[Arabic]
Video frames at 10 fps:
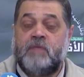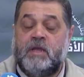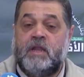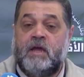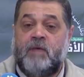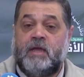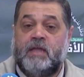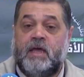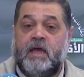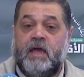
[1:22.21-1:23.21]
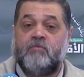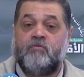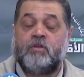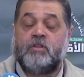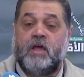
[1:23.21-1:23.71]
الا بعد ان
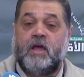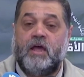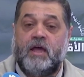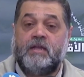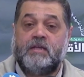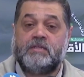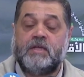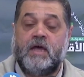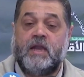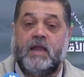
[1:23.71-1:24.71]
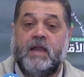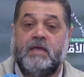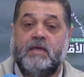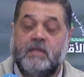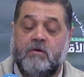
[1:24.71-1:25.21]
فرض الحصار
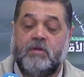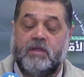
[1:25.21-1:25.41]
عليه دوليا